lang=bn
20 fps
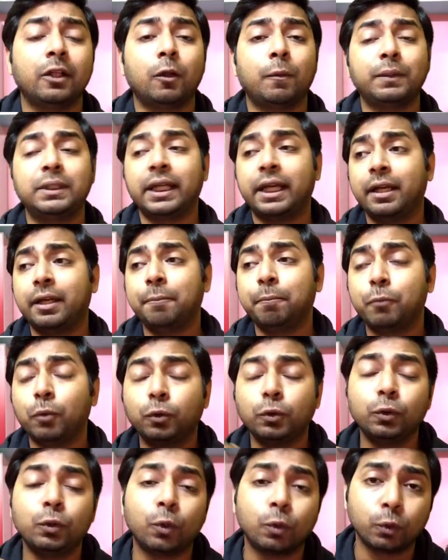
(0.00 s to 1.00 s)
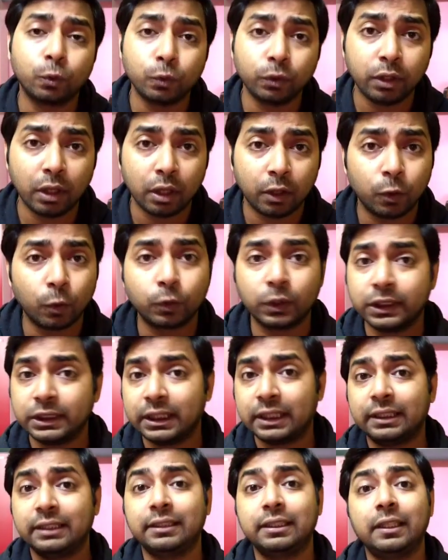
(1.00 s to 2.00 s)
তবে সেখানে প্রচুর নতুন লোকদের
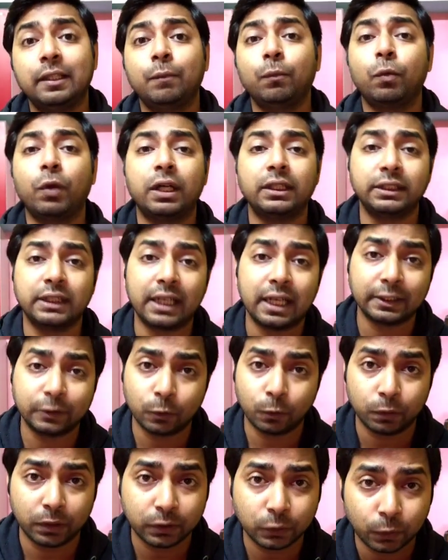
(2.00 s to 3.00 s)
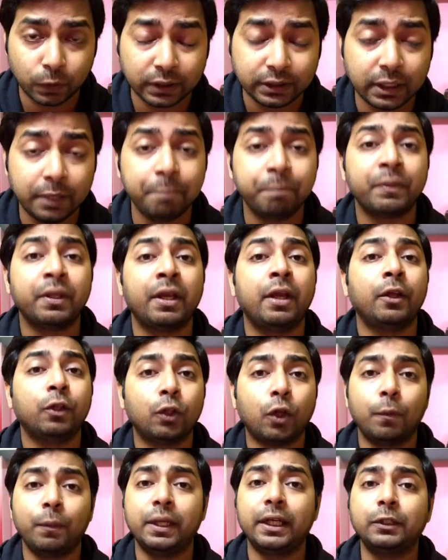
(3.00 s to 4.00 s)
সাথে সৃজিত মুখার্জি কাজ করতে চলেছেন
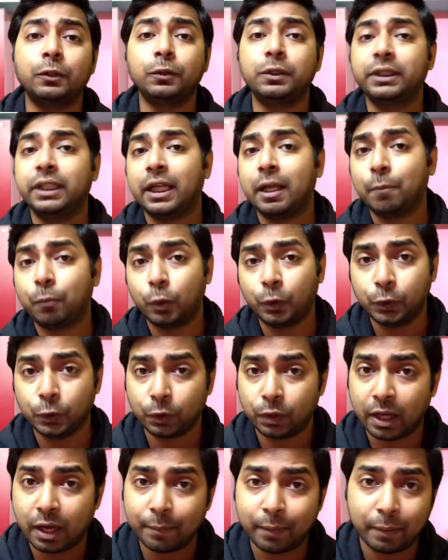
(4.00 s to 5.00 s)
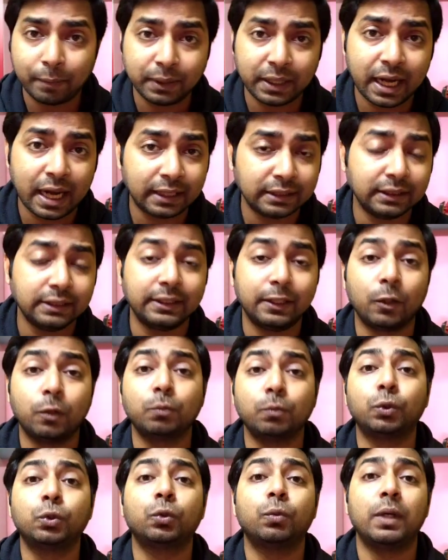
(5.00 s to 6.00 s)
তবে কিছু চেনা পরিচিত নাম আমাদের আছে
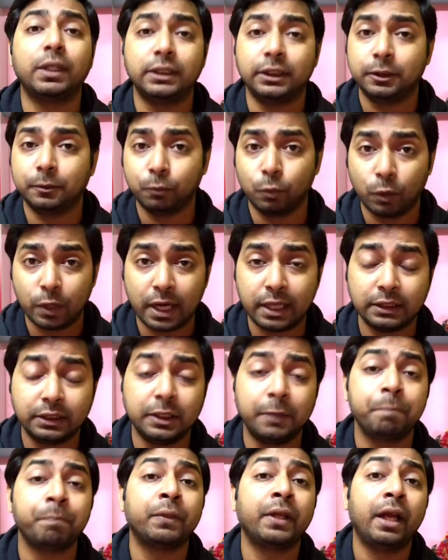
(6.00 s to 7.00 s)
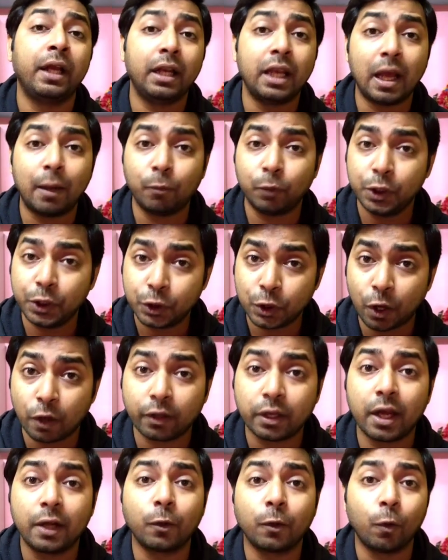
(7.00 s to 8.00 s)
যেরকম সুভাশিস মুখার্জি লাবণী
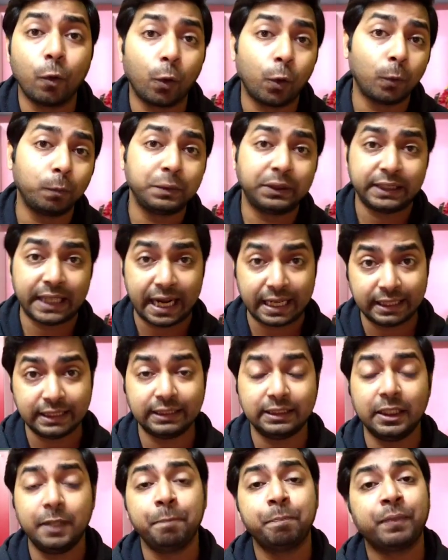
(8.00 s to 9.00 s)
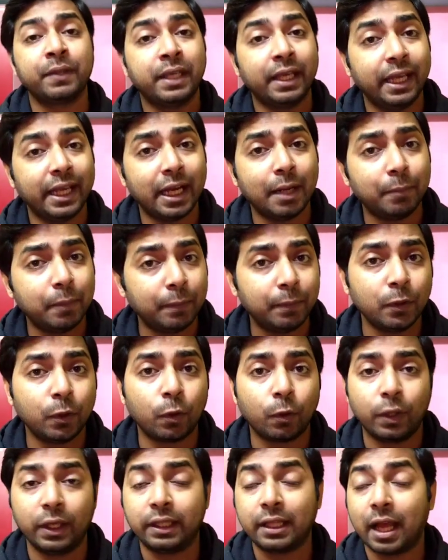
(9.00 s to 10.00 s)
সরকার গৌরব চ্যাটার্জি এরা বিভিন্ন
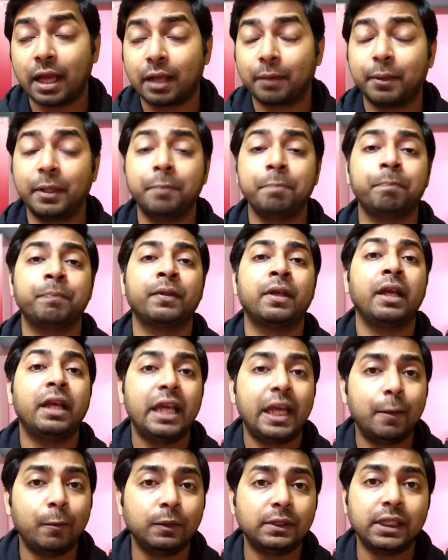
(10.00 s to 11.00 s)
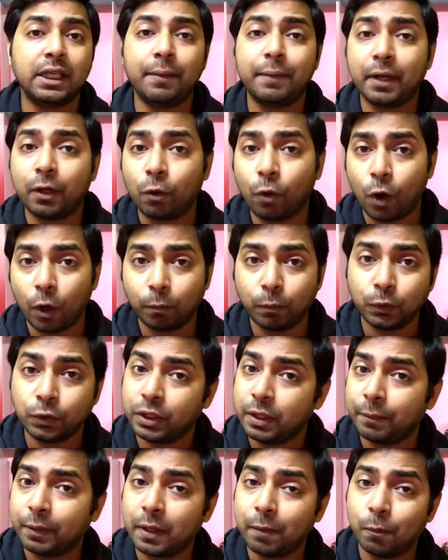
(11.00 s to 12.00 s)
রোলে থাকবেন এবং সিনেমাটার গল্প
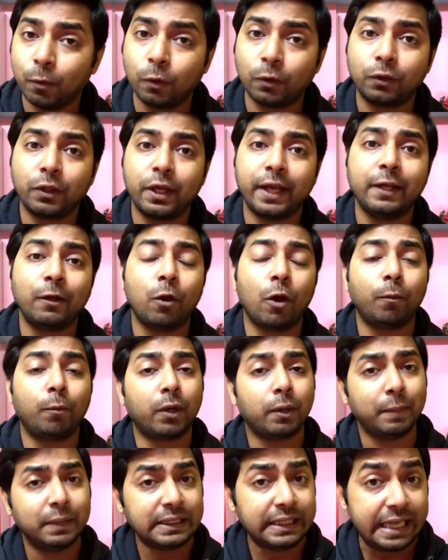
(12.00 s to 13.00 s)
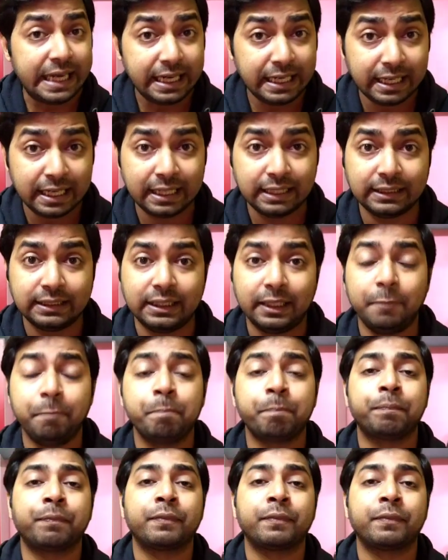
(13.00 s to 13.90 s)
যদি আমাকে বলতে হয় গল্পটা বেশ ইন্টারেস্টিং